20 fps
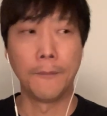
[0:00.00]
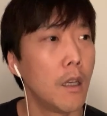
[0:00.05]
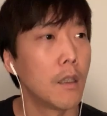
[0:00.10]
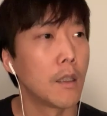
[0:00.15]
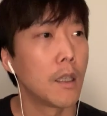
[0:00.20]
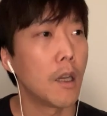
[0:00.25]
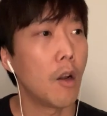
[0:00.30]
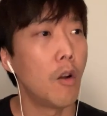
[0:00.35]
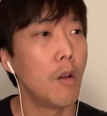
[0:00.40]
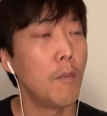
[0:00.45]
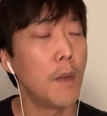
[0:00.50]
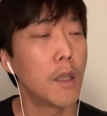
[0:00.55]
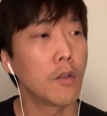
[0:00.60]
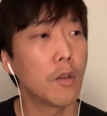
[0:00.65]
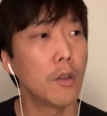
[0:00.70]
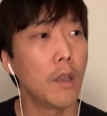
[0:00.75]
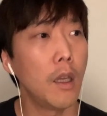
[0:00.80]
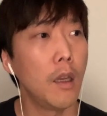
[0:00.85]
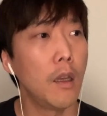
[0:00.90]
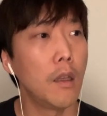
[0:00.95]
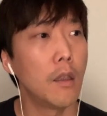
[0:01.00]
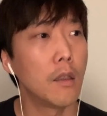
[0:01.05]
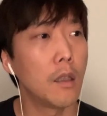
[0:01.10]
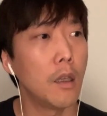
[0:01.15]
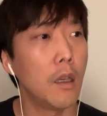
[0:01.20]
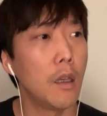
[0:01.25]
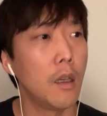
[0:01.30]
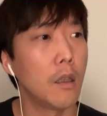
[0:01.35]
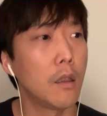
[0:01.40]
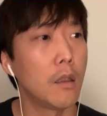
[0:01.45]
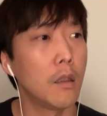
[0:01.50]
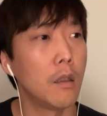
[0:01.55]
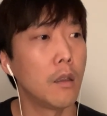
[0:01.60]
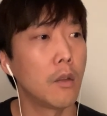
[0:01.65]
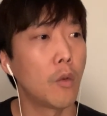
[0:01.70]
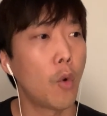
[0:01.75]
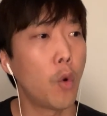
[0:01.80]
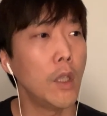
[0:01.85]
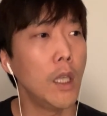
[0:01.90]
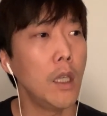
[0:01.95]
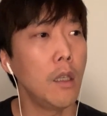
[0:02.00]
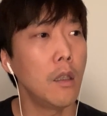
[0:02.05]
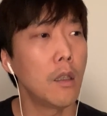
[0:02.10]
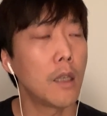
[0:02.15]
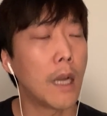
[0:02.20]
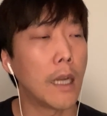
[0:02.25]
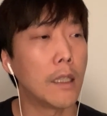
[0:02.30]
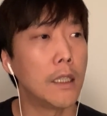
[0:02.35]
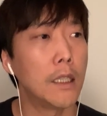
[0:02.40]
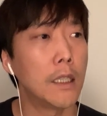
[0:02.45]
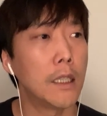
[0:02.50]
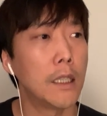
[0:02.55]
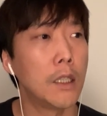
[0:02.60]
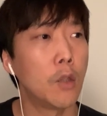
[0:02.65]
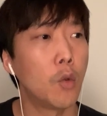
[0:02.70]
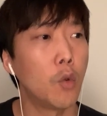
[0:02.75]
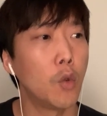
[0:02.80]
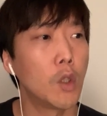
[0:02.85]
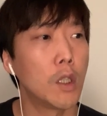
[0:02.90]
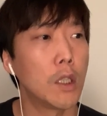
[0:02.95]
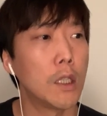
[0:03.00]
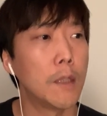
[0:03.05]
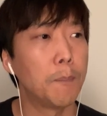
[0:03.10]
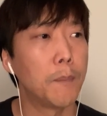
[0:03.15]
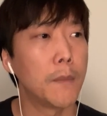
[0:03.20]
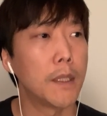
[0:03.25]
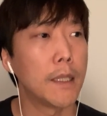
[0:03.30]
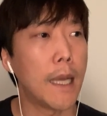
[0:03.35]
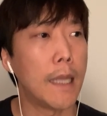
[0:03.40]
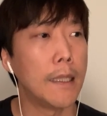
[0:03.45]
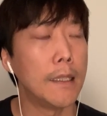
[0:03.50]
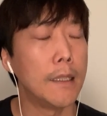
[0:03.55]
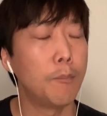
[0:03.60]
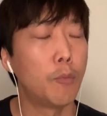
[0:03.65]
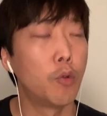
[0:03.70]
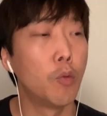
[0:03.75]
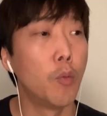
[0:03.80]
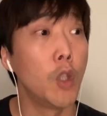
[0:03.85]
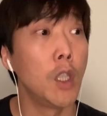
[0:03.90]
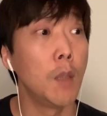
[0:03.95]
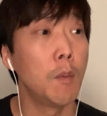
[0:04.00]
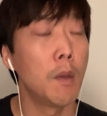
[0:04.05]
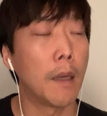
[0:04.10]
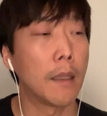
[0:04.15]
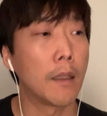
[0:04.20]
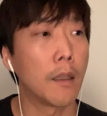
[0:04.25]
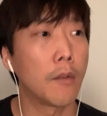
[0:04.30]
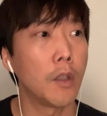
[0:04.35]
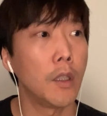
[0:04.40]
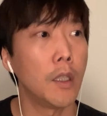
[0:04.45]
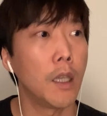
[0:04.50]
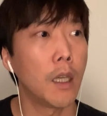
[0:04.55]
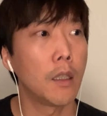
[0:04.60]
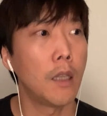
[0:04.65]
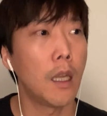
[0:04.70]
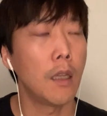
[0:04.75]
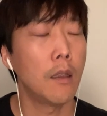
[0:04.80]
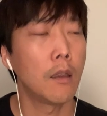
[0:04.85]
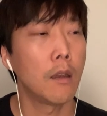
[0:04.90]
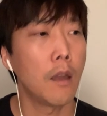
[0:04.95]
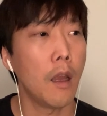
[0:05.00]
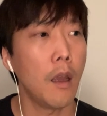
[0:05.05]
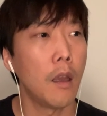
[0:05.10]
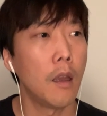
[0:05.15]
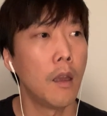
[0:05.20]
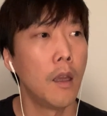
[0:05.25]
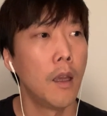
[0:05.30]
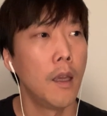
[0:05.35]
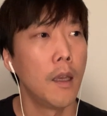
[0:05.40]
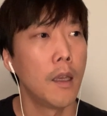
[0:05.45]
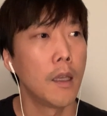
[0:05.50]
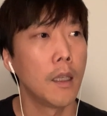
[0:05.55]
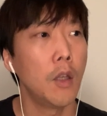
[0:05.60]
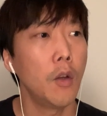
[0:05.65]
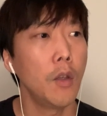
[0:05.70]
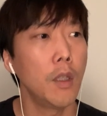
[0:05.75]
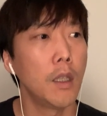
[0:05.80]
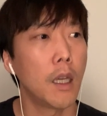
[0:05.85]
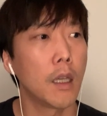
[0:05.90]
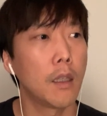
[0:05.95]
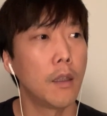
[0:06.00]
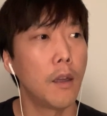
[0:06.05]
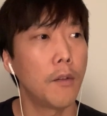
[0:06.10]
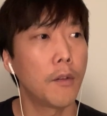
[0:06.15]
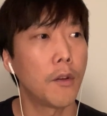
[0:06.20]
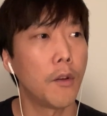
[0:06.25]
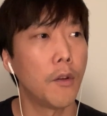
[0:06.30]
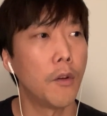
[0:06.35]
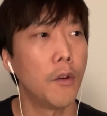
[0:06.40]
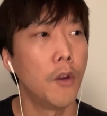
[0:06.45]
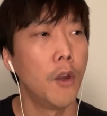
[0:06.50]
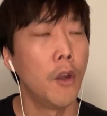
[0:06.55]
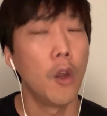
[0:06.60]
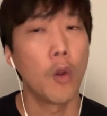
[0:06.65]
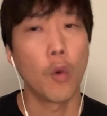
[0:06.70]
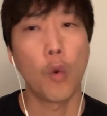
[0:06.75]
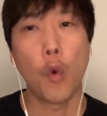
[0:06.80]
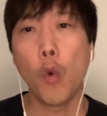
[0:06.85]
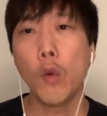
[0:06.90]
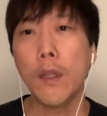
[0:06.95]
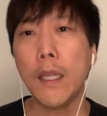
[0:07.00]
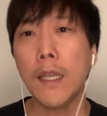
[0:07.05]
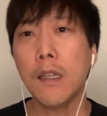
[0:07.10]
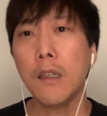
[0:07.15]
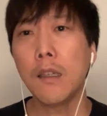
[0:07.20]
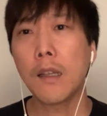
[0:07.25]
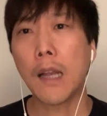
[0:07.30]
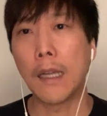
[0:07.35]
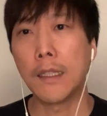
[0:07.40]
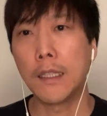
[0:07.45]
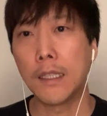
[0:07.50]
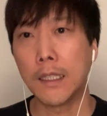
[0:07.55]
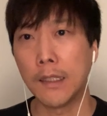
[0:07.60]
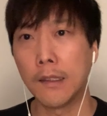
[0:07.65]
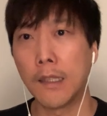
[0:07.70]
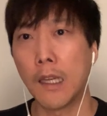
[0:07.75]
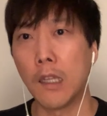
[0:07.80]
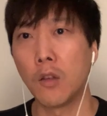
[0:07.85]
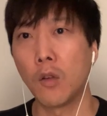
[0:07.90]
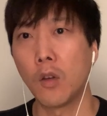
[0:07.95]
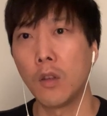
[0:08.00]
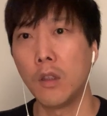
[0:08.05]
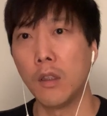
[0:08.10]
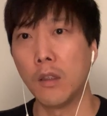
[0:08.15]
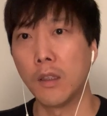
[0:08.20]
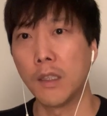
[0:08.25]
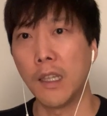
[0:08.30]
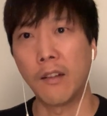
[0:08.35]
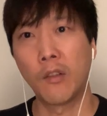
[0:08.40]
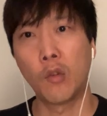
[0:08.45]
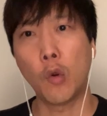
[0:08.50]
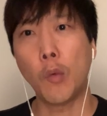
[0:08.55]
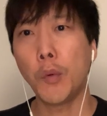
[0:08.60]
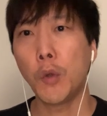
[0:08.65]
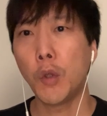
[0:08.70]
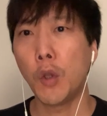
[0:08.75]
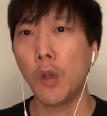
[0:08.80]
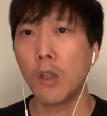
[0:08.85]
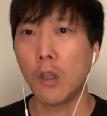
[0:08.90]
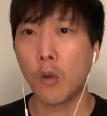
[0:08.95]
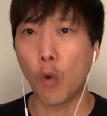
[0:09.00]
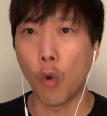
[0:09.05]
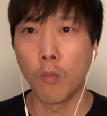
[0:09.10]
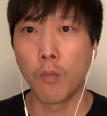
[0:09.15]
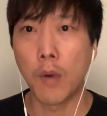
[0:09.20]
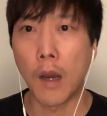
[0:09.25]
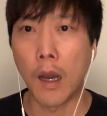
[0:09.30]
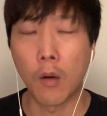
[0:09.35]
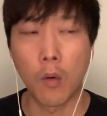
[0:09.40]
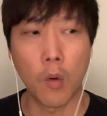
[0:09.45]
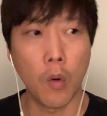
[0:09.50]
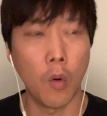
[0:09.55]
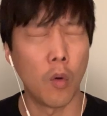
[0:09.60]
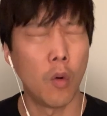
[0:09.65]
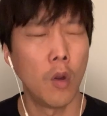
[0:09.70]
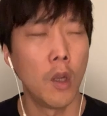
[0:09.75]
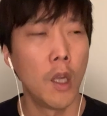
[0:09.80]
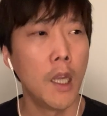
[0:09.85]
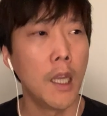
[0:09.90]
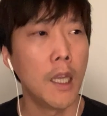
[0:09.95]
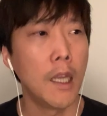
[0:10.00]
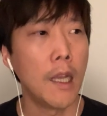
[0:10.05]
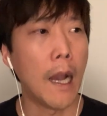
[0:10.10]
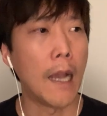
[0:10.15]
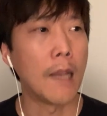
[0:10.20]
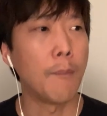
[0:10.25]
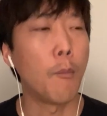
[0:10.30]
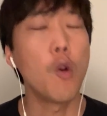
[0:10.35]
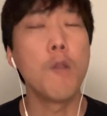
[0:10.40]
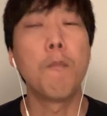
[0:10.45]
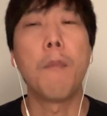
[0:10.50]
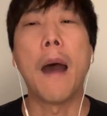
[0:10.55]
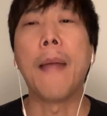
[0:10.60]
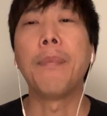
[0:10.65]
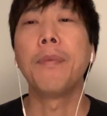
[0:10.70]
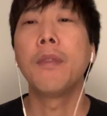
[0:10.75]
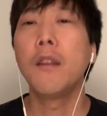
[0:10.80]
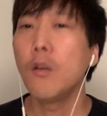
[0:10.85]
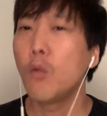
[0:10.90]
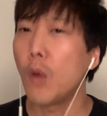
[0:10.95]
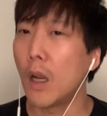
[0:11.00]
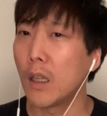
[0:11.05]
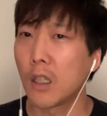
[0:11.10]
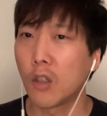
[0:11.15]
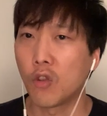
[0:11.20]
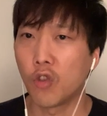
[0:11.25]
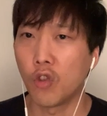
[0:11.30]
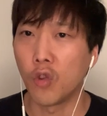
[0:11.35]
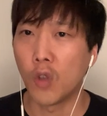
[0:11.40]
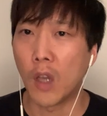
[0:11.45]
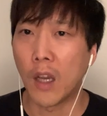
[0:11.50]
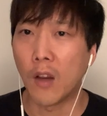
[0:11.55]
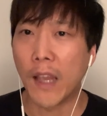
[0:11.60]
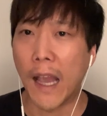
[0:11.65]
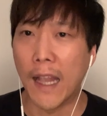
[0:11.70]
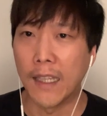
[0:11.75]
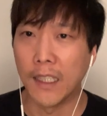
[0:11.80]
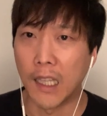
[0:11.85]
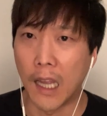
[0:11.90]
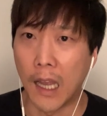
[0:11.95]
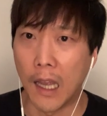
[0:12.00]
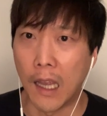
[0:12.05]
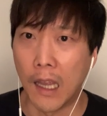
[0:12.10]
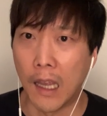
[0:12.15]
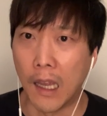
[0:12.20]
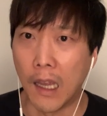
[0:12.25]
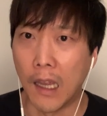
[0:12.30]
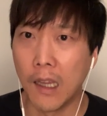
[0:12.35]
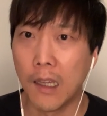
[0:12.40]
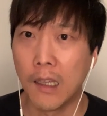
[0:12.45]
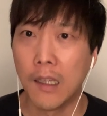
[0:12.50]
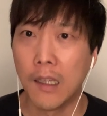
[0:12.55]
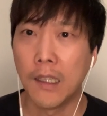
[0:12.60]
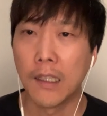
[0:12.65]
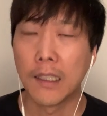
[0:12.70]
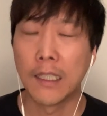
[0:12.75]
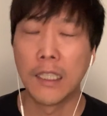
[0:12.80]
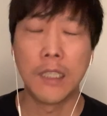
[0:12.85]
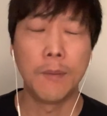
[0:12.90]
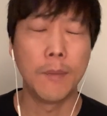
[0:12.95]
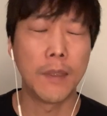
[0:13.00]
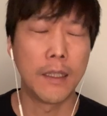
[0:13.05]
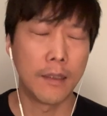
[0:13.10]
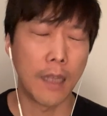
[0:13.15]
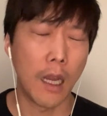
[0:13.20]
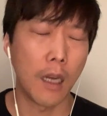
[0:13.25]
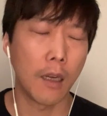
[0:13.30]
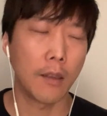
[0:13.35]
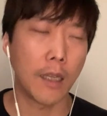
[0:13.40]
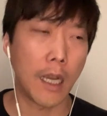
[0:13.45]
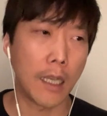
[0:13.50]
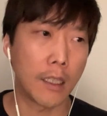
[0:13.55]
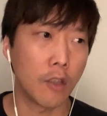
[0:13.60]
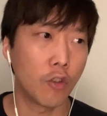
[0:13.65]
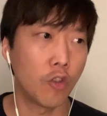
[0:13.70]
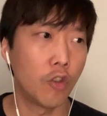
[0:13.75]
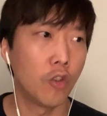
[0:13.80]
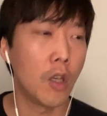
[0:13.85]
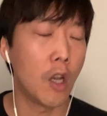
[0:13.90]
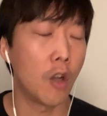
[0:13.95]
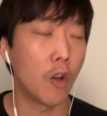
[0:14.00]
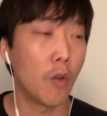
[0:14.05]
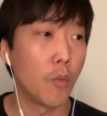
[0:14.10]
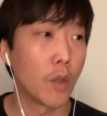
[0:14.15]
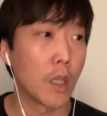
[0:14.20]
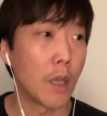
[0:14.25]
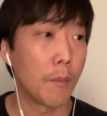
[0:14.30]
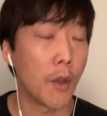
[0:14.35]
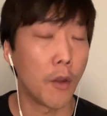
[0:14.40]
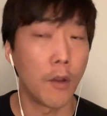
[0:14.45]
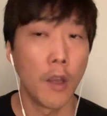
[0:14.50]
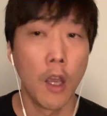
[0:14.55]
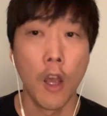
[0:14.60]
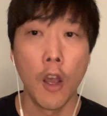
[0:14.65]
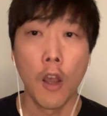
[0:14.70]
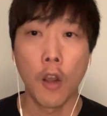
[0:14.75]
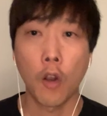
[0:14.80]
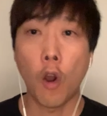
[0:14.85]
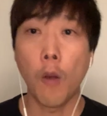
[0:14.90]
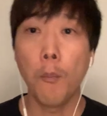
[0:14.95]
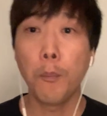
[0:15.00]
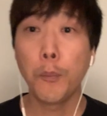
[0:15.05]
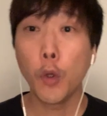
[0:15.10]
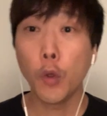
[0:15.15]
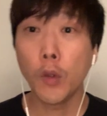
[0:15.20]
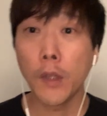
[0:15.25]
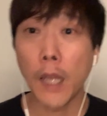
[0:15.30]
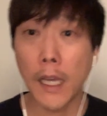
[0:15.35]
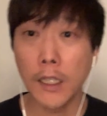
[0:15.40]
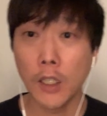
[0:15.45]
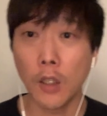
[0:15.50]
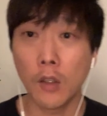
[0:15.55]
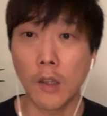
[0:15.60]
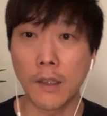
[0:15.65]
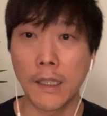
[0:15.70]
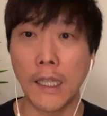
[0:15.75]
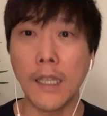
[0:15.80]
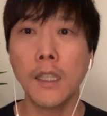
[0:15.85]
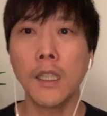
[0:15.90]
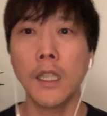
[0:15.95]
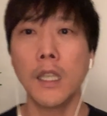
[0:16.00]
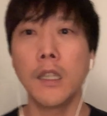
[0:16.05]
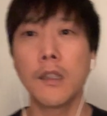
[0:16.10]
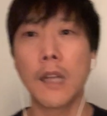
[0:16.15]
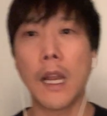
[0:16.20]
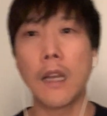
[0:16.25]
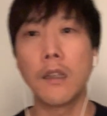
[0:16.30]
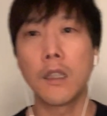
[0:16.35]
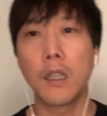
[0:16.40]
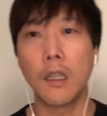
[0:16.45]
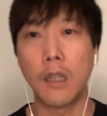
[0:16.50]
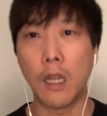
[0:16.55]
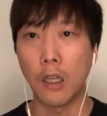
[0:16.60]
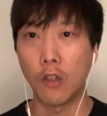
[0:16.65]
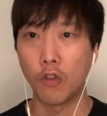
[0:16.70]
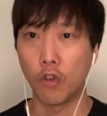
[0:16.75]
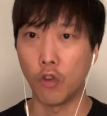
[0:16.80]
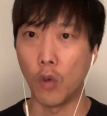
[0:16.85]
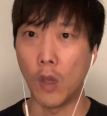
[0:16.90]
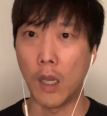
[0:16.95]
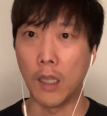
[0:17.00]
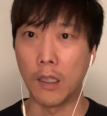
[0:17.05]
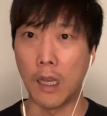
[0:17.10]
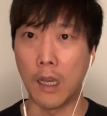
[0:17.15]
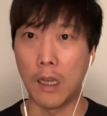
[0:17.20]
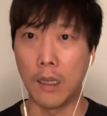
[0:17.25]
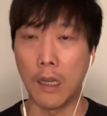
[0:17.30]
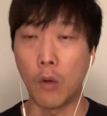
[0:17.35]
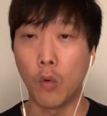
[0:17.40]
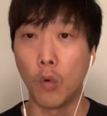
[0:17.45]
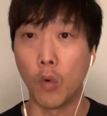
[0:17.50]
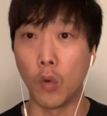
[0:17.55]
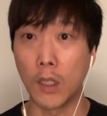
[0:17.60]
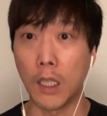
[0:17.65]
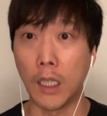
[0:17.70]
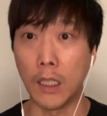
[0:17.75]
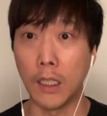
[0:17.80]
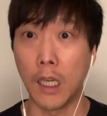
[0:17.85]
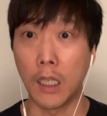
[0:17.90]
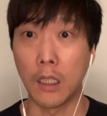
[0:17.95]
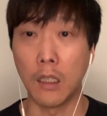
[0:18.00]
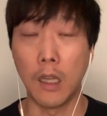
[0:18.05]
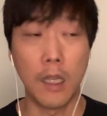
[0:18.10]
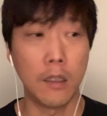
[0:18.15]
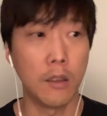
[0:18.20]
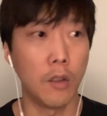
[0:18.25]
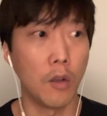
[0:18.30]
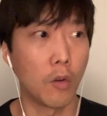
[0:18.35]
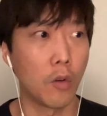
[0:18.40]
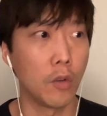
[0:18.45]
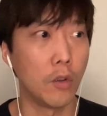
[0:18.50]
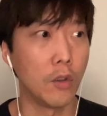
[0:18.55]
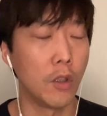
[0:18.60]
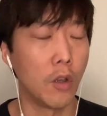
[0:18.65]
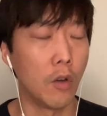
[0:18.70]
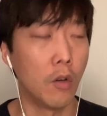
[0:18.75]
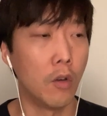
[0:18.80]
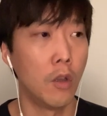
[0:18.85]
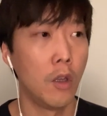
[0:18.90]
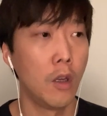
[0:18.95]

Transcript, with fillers: 제가 얼마 전에 이제 그 코딩을 가르치고 싶다는 부모님을 만나서 이야기를 했는데 이런 이야기를 했어요. 코딩을 가르친다는 거는 그냥 소프트웨어를 공부하고 아니 뭘 만들고 하는 게 중요한 게 아니다. 지금 그 단계에서 가장 중요한 건 뭐냐면 컴퓨테이셔널 띵킹을 하는 게 되게 중요하다라고 제가 이야기를 해드렸거든요.